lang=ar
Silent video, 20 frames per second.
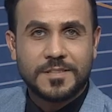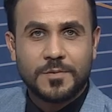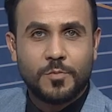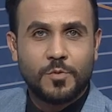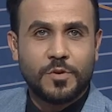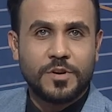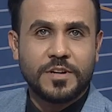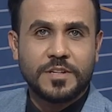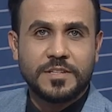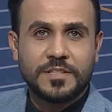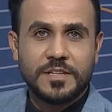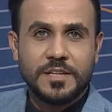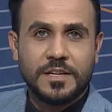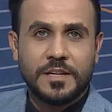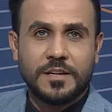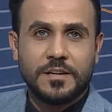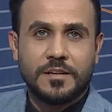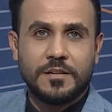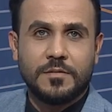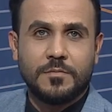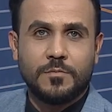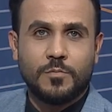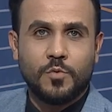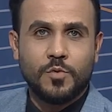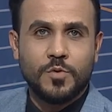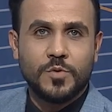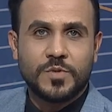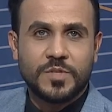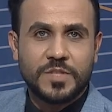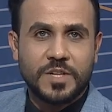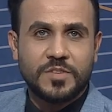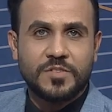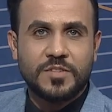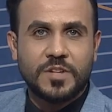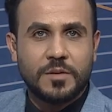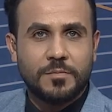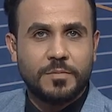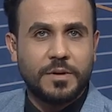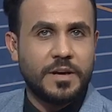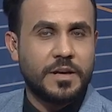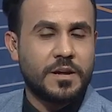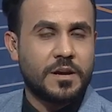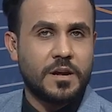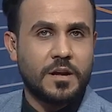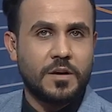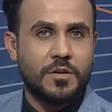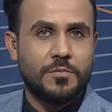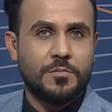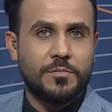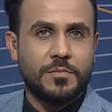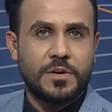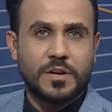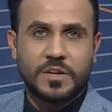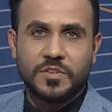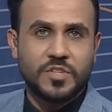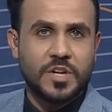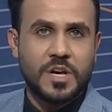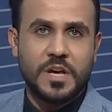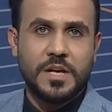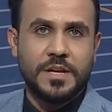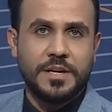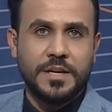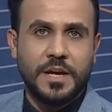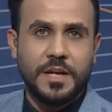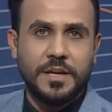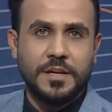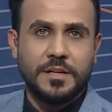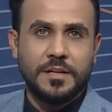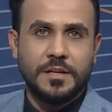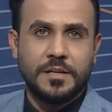بورقتين مو يسجل بغير رقم رجاء يعني